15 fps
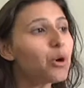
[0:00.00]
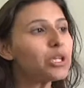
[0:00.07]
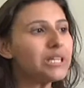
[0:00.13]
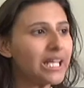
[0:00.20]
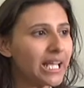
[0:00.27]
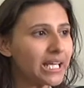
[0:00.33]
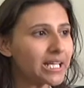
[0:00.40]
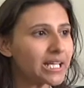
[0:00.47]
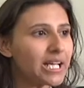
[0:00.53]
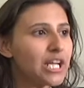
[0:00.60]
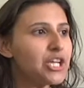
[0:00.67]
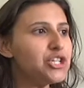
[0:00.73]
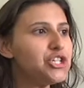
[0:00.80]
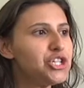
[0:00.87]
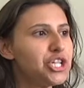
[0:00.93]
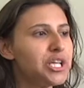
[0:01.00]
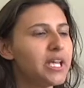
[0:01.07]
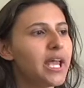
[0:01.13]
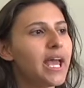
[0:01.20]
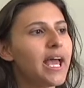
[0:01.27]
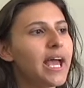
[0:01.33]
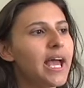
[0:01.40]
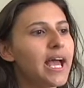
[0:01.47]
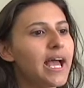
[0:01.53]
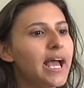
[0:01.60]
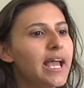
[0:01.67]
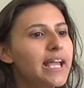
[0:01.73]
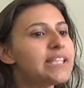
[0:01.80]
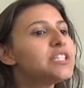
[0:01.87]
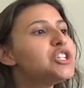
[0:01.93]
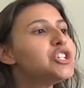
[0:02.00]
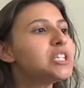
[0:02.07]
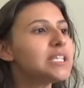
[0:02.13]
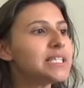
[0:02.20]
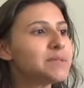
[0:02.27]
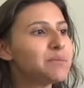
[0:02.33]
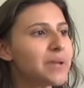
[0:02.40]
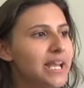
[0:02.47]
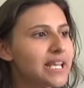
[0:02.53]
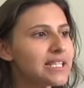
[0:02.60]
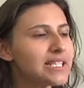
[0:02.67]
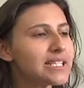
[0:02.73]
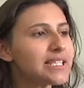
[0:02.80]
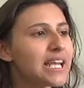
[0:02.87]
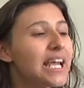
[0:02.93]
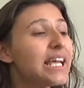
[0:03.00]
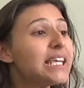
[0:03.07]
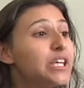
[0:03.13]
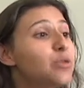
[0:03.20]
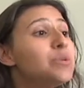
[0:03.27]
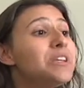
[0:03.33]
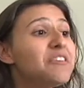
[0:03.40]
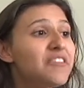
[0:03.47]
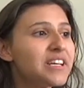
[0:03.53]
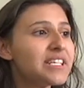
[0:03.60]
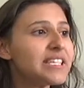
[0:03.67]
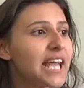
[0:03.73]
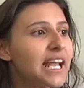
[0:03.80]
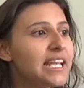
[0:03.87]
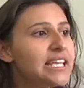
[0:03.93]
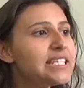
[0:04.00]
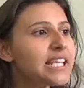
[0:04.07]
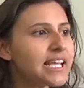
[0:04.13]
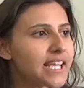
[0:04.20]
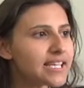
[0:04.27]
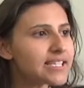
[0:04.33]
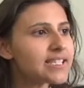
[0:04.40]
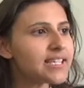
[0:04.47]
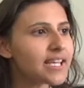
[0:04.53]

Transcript: poder de eh, exigir das empresas que universalizem esse